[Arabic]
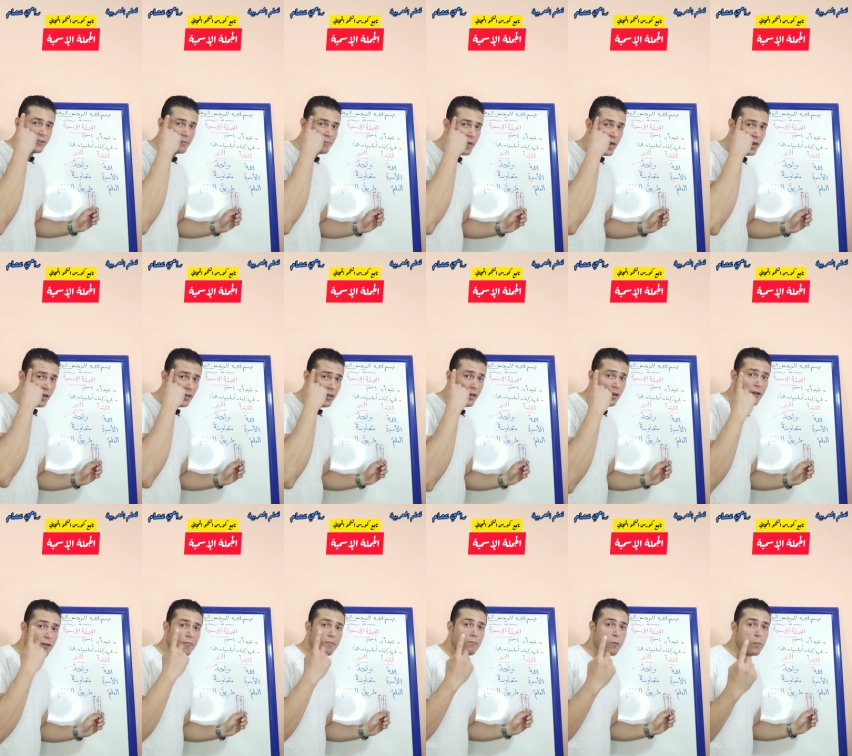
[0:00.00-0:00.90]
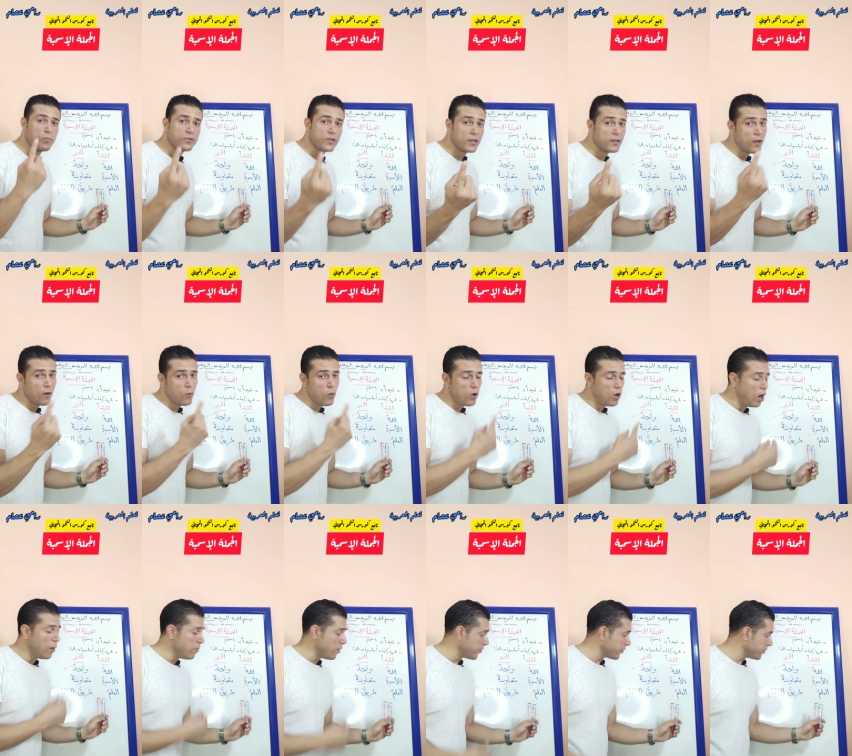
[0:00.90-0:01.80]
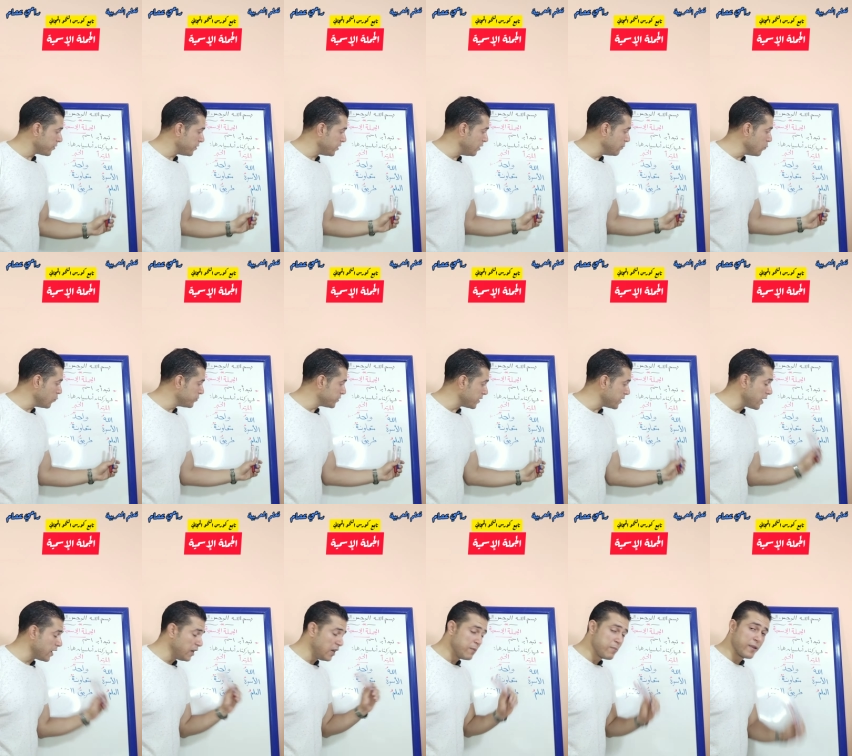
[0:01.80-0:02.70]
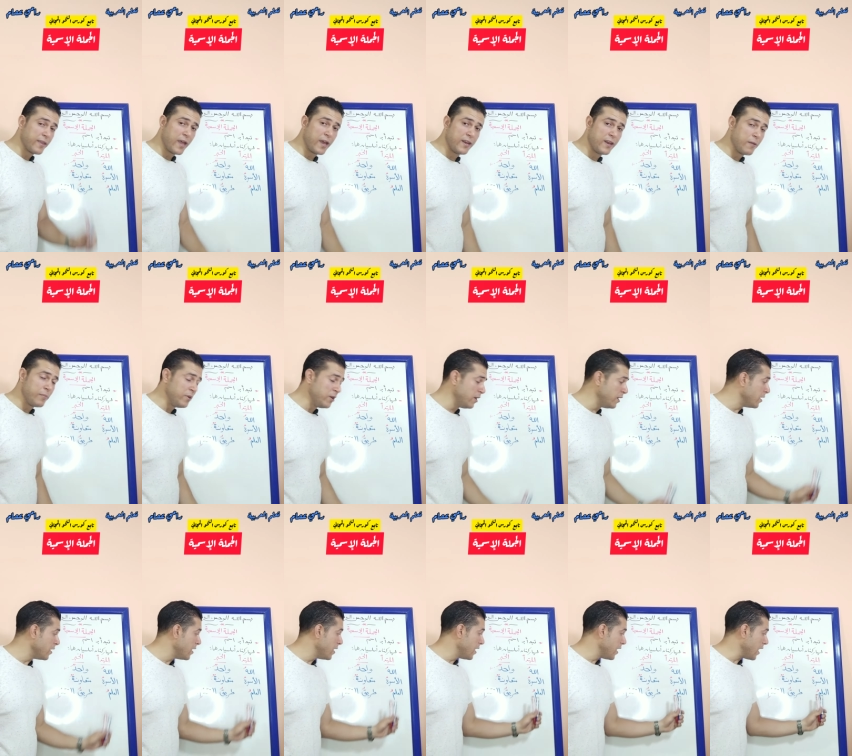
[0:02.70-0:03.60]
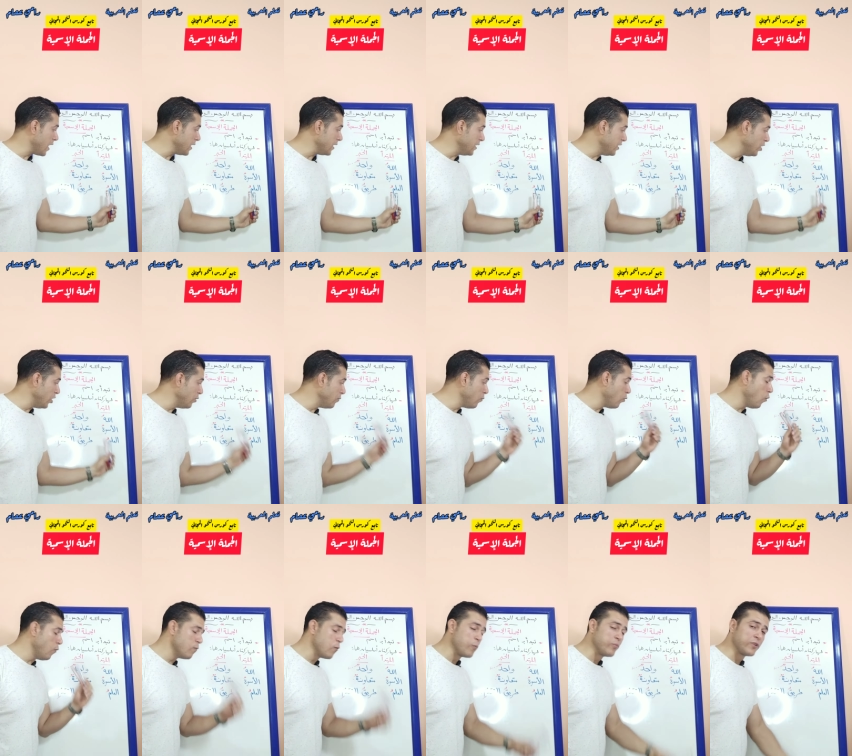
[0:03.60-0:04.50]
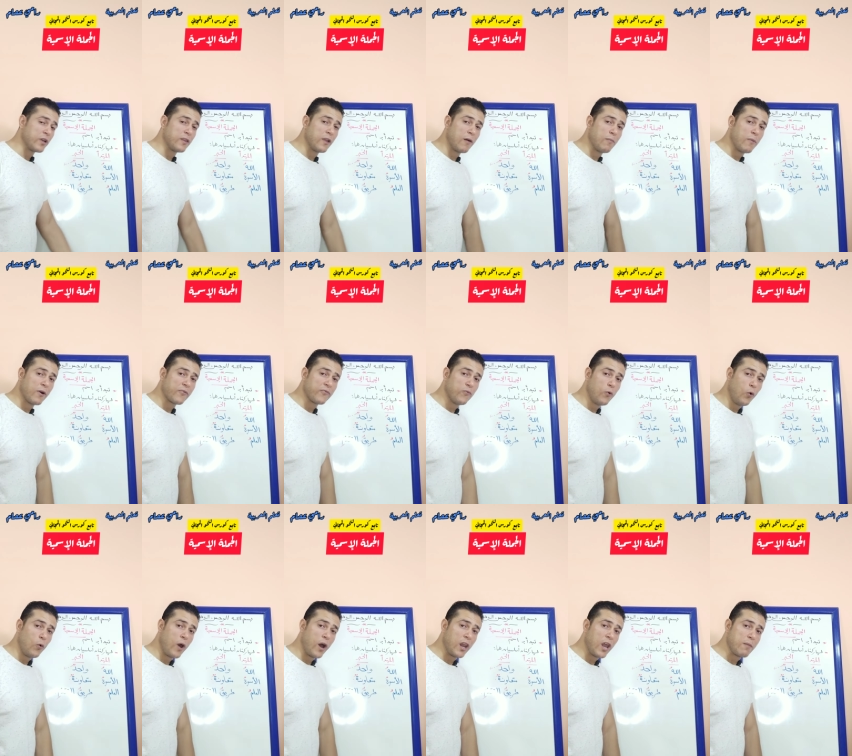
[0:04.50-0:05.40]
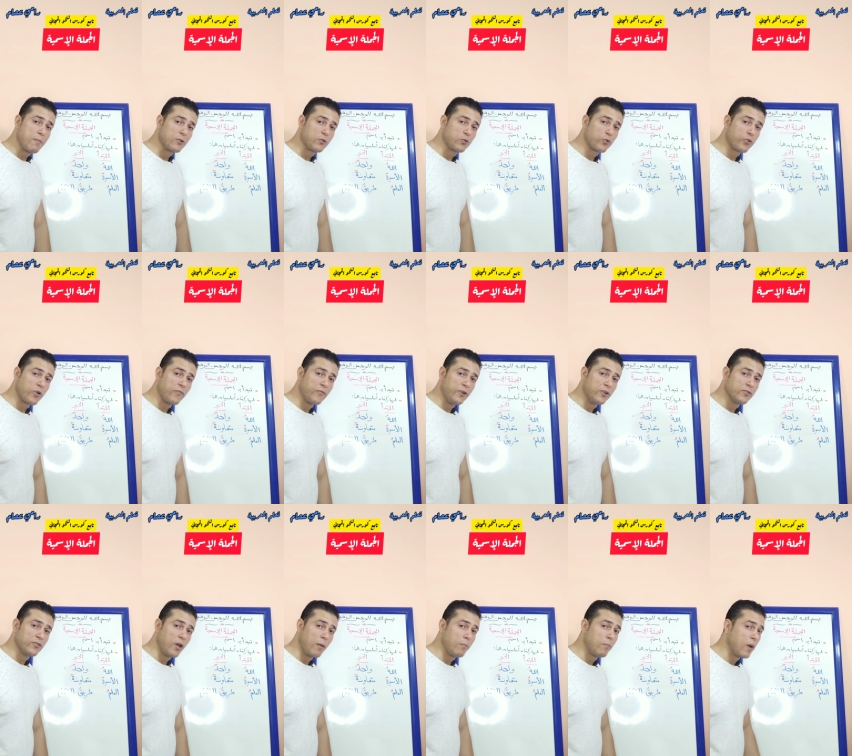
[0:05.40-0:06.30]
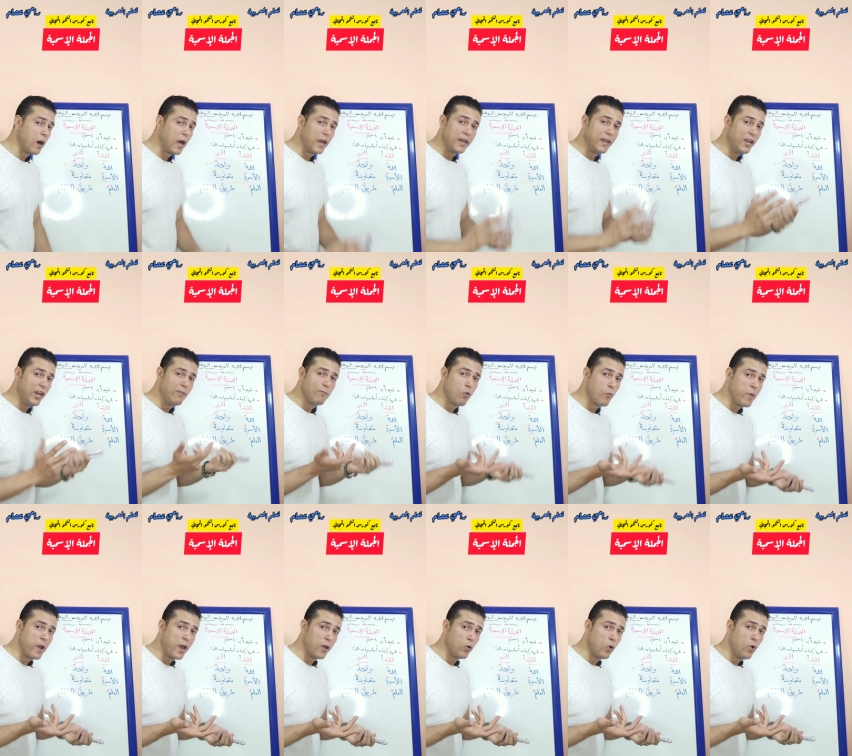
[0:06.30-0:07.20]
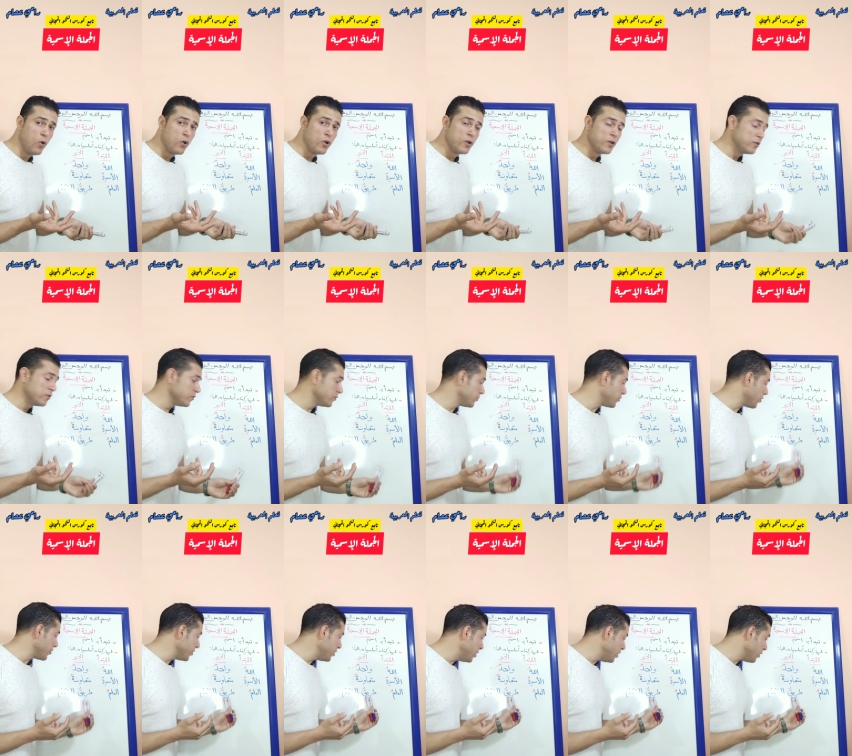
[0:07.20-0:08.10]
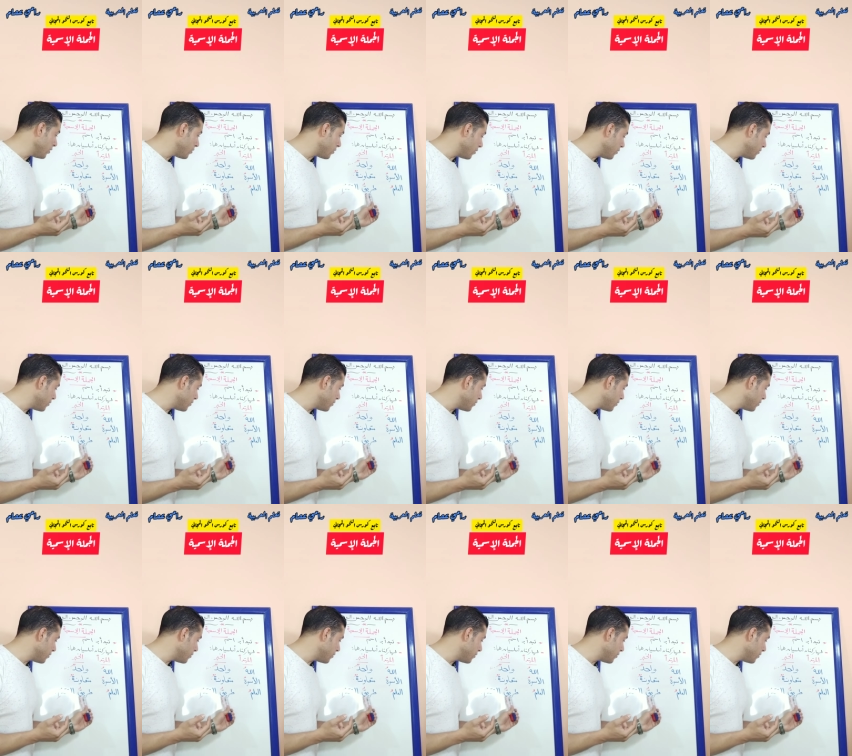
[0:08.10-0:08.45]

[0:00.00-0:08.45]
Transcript: دماغي مبتدأ وخبر المبتدأ اللي بدأنا بيه العلم مبتدأ مرفوع وعلامة الرفع الضمة العلم ماله طريق